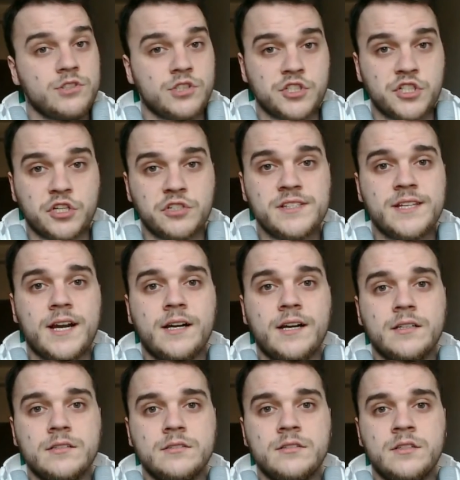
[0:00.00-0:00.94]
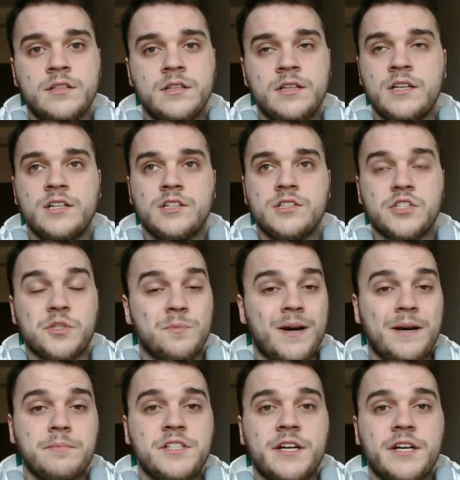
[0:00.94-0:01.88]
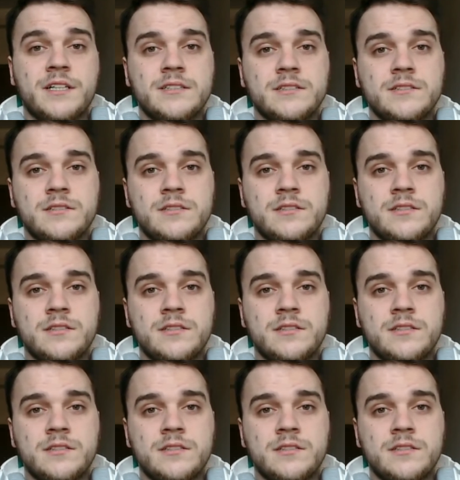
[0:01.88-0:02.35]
czy siostra, czy babcia.